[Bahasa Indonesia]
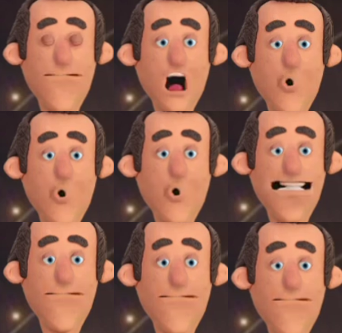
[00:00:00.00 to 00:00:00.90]
Karena
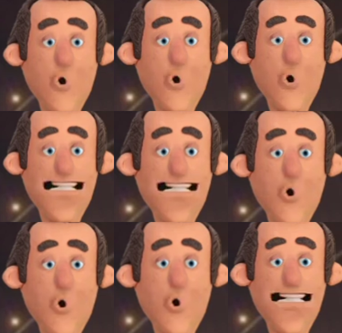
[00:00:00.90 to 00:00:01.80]
itu,
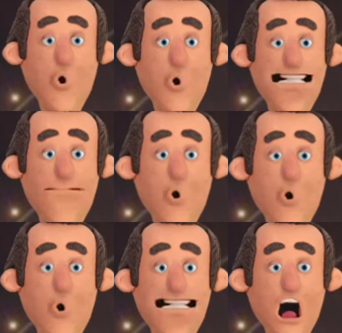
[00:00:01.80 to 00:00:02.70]
untuk
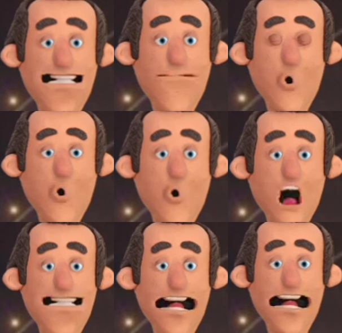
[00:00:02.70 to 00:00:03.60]
memperlancar
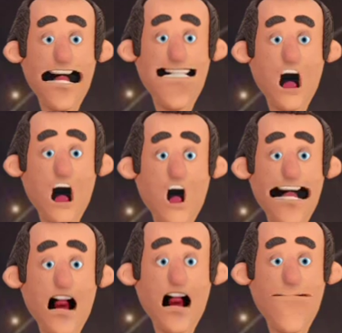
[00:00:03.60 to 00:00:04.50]
aksi Arab
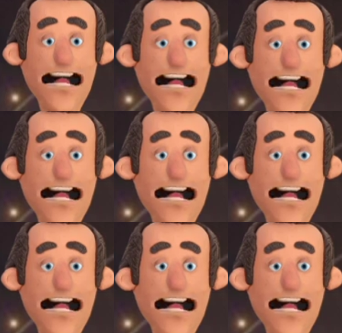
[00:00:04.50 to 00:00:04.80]
Saudi